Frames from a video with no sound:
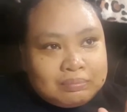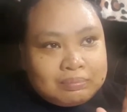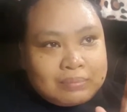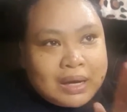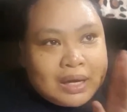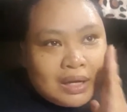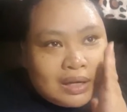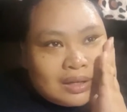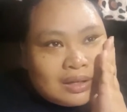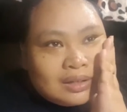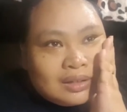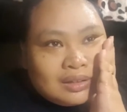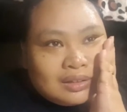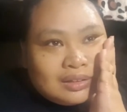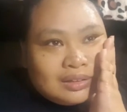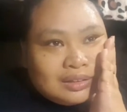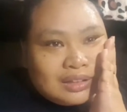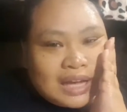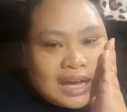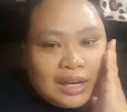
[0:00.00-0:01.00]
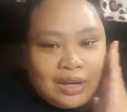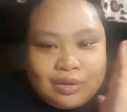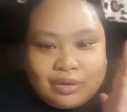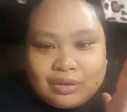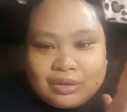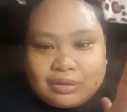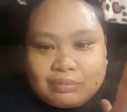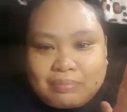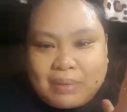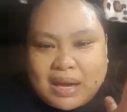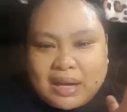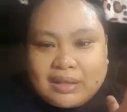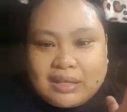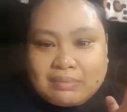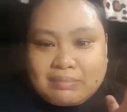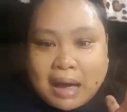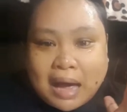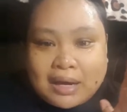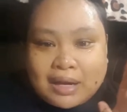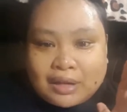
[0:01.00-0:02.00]
parang lalong, parang
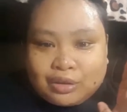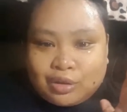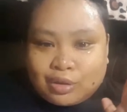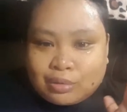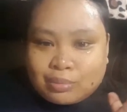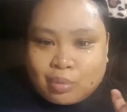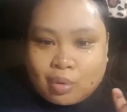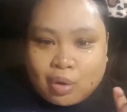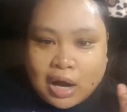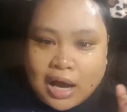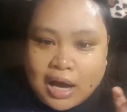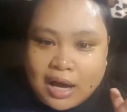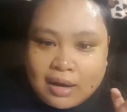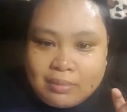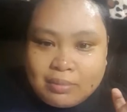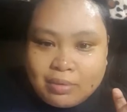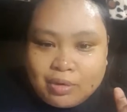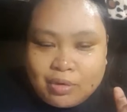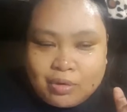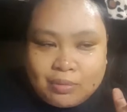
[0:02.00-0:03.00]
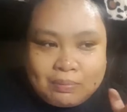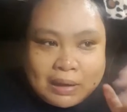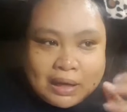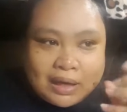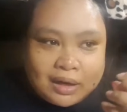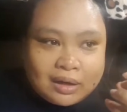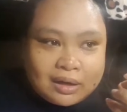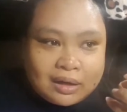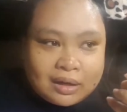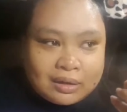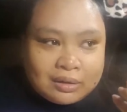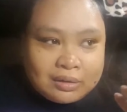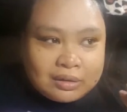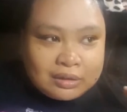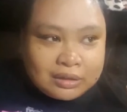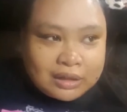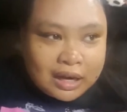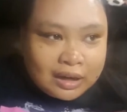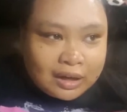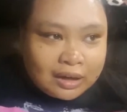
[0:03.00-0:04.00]
nabanat yung mukha mo, parang
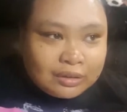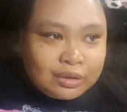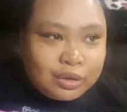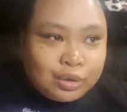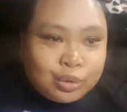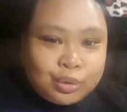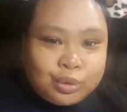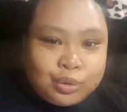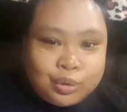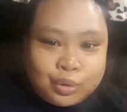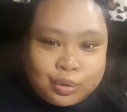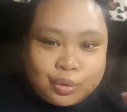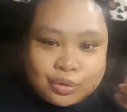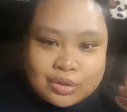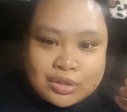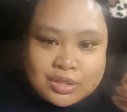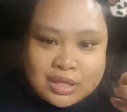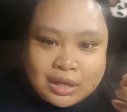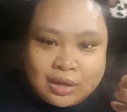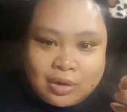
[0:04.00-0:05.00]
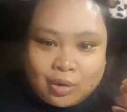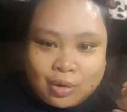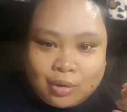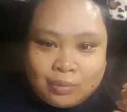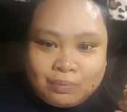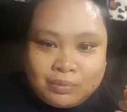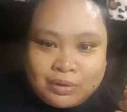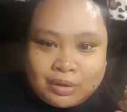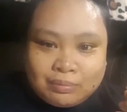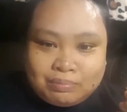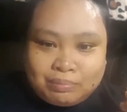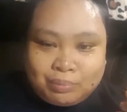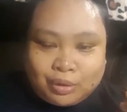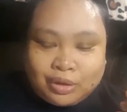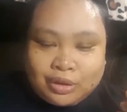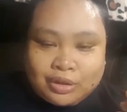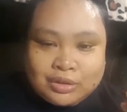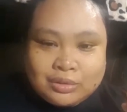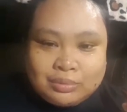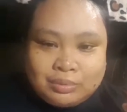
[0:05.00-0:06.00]
talagang nanunuot sa loob ng
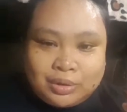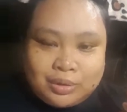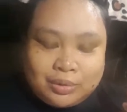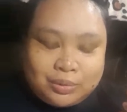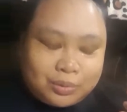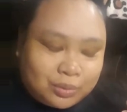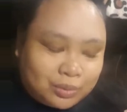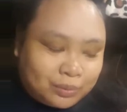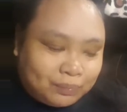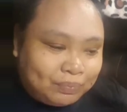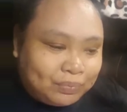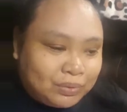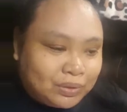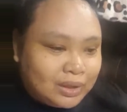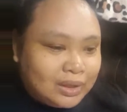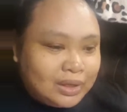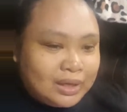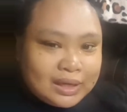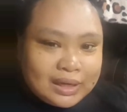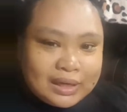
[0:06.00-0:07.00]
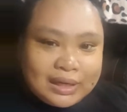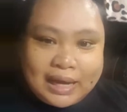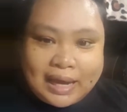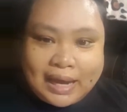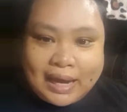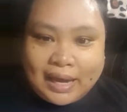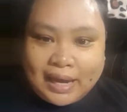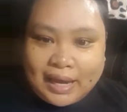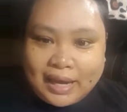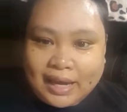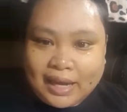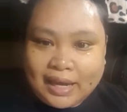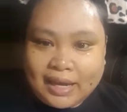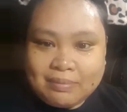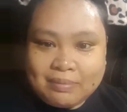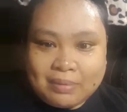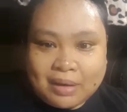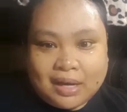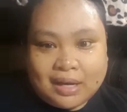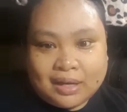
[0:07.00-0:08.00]
pores mo yung
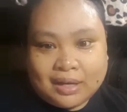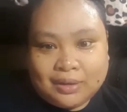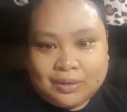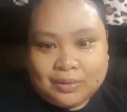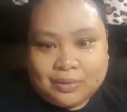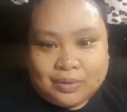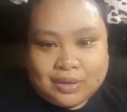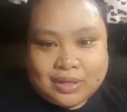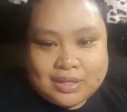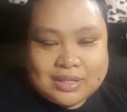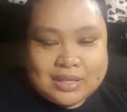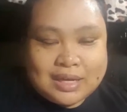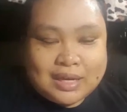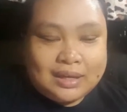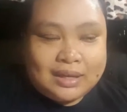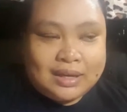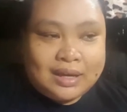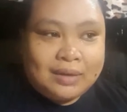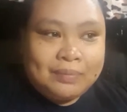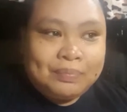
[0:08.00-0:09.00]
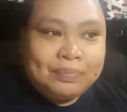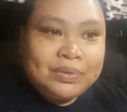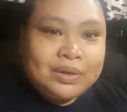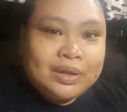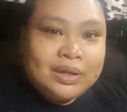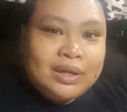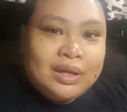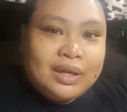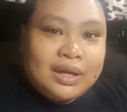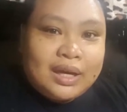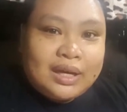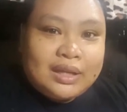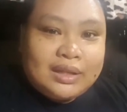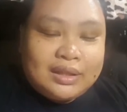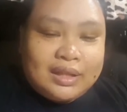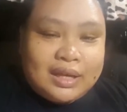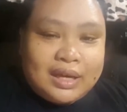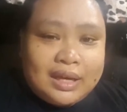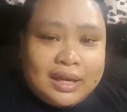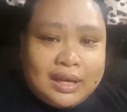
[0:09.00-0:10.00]
clay, mga ganong eksena.
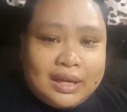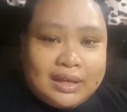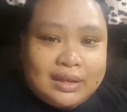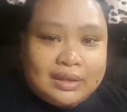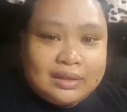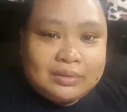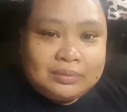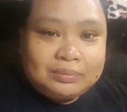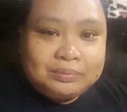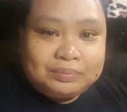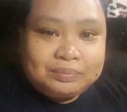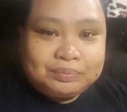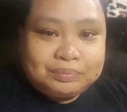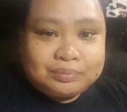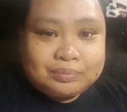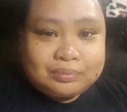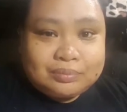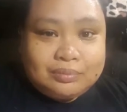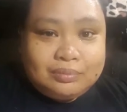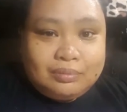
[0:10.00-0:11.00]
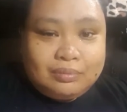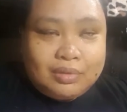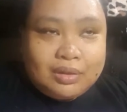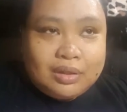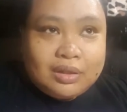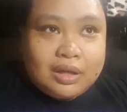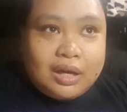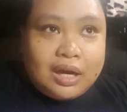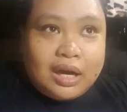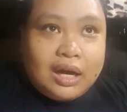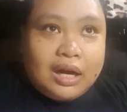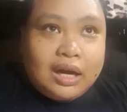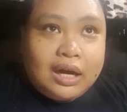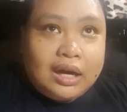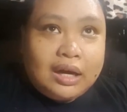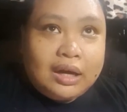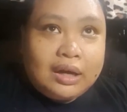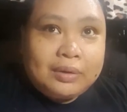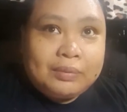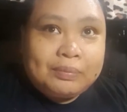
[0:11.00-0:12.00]
And then,
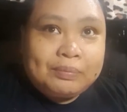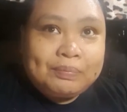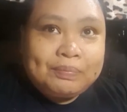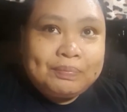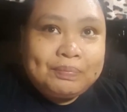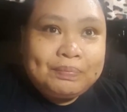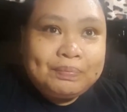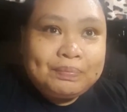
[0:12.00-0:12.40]
um,